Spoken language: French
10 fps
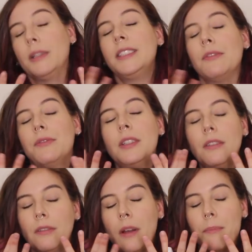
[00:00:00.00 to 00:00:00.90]
Oui, ça fait
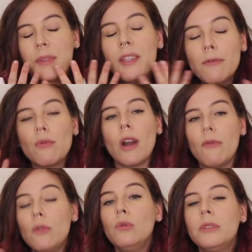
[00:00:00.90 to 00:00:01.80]
euh, un petit voile
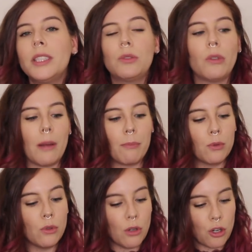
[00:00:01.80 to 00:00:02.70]
velouté sur la
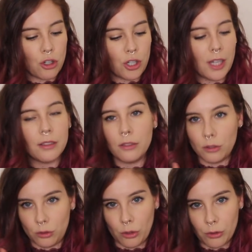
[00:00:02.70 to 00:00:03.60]
peau.
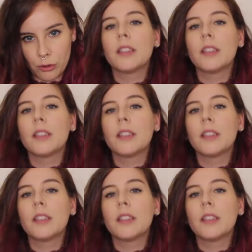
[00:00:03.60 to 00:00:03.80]
J'adore.